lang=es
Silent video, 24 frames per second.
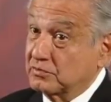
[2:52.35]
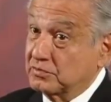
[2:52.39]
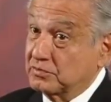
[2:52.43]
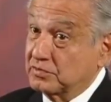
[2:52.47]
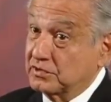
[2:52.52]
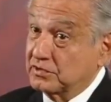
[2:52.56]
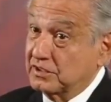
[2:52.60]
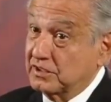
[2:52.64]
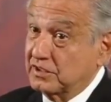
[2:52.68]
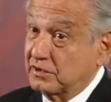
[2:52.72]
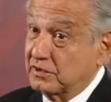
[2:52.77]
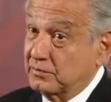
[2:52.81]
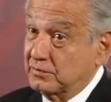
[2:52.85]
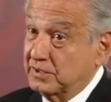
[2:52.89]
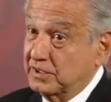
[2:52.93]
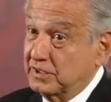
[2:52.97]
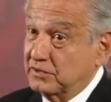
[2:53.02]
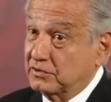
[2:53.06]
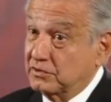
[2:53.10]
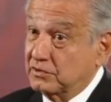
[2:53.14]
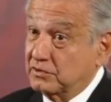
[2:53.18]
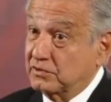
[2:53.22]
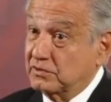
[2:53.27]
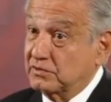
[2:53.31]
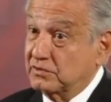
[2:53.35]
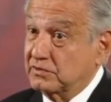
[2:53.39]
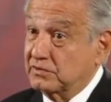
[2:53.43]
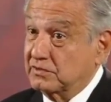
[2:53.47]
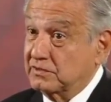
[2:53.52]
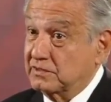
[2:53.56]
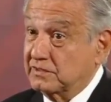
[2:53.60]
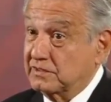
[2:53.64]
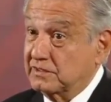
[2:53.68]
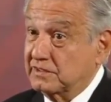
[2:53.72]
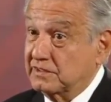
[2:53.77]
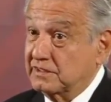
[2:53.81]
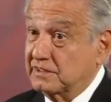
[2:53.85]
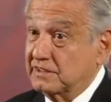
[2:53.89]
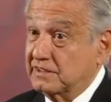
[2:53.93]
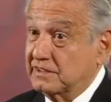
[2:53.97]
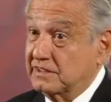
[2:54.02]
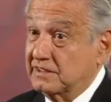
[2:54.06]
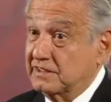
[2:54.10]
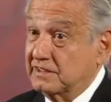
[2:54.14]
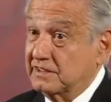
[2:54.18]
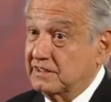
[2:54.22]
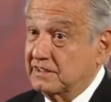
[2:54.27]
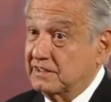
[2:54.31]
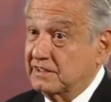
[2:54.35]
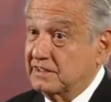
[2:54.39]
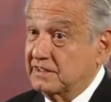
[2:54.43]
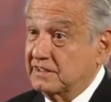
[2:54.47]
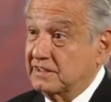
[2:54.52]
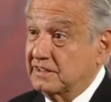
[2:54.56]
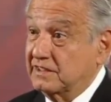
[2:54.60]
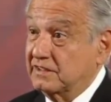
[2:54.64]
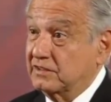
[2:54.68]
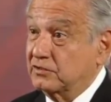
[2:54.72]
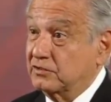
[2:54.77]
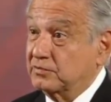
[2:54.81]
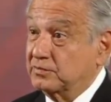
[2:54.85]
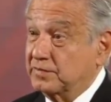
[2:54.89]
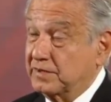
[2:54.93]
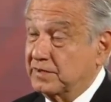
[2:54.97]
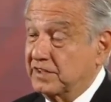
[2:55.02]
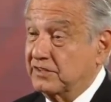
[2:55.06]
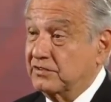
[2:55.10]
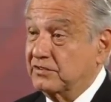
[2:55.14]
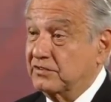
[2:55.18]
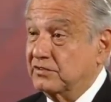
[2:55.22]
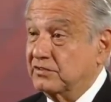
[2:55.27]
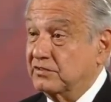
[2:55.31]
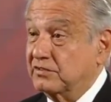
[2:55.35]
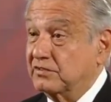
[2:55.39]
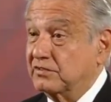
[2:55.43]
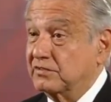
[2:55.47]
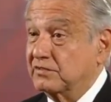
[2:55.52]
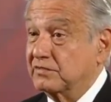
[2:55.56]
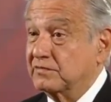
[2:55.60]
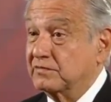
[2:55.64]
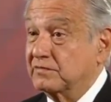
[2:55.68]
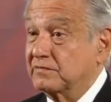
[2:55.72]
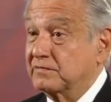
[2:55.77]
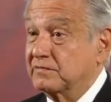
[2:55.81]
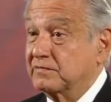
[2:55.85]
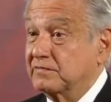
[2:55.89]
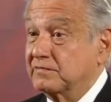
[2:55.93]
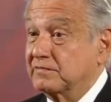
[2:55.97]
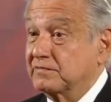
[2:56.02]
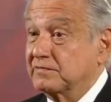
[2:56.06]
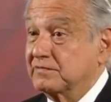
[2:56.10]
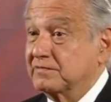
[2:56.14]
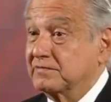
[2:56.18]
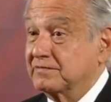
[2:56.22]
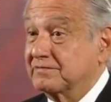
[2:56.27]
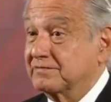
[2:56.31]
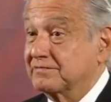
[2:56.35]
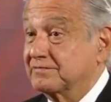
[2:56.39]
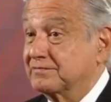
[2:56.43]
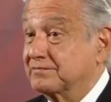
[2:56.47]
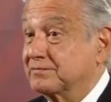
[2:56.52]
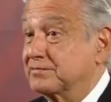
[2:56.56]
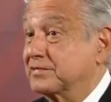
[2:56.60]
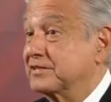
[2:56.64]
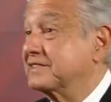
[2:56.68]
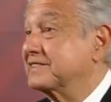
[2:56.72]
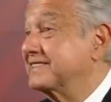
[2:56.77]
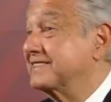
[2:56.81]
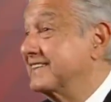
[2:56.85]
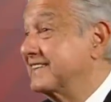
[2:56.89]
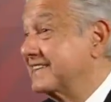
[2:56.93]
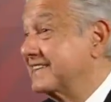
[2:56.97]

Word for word: por el aumento en los precios pues del